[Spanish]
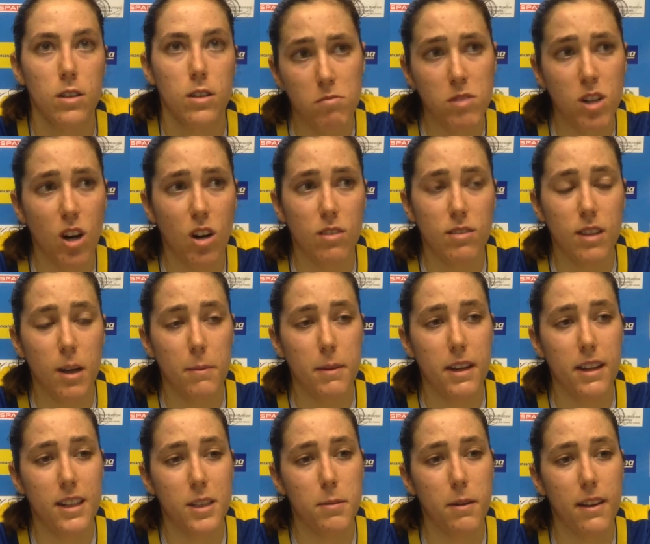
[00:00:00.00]
No,
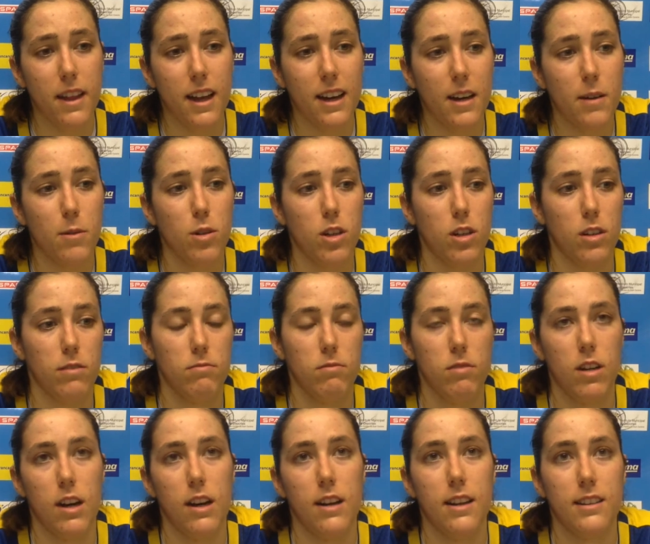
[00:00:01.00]
también es verdad que bueno,
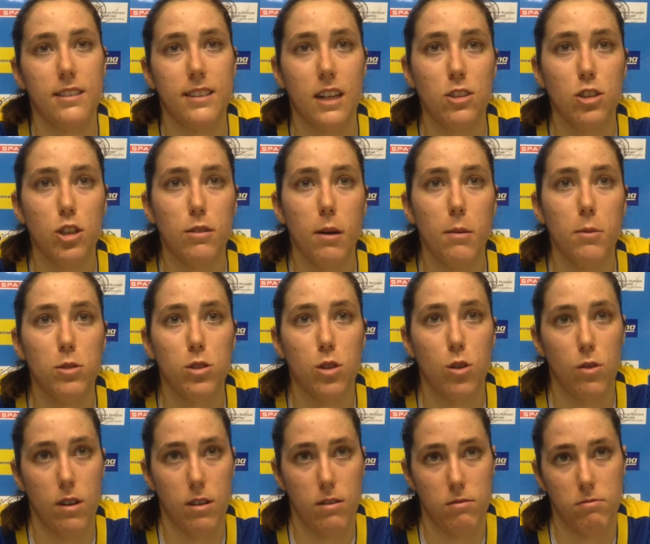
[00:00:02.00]
en el descanso íbamos
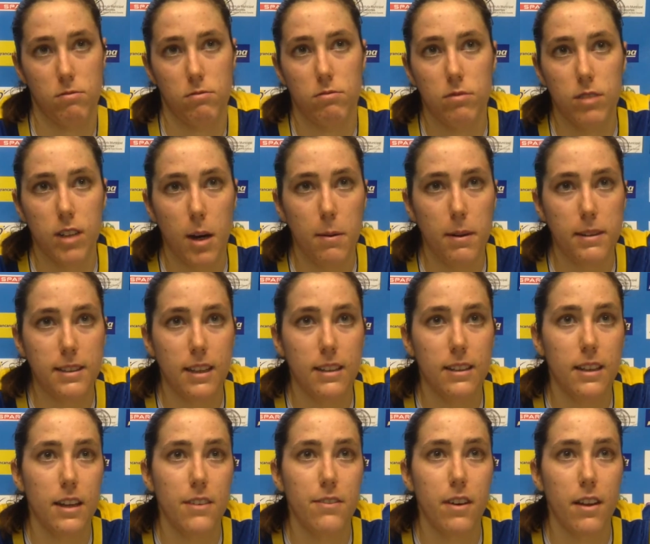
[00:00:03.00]
con ya
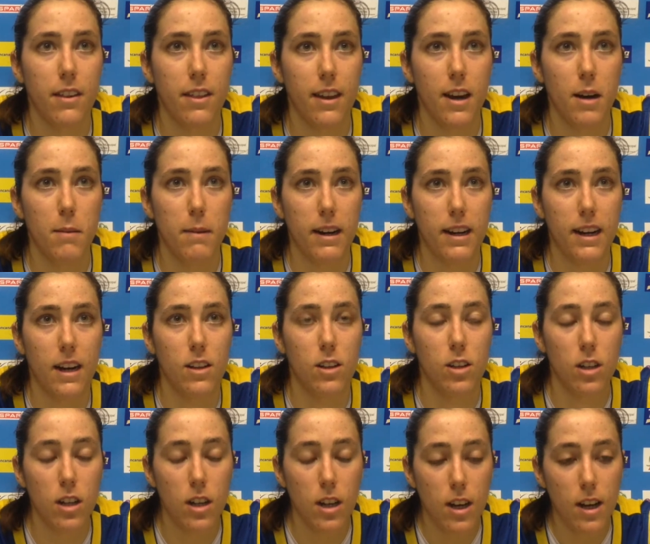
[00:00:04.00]
bastante diferencia en el
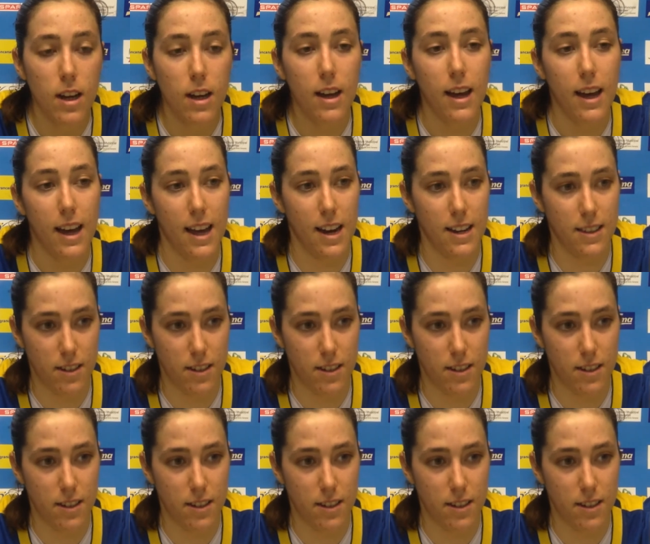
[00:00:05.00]
marcador en el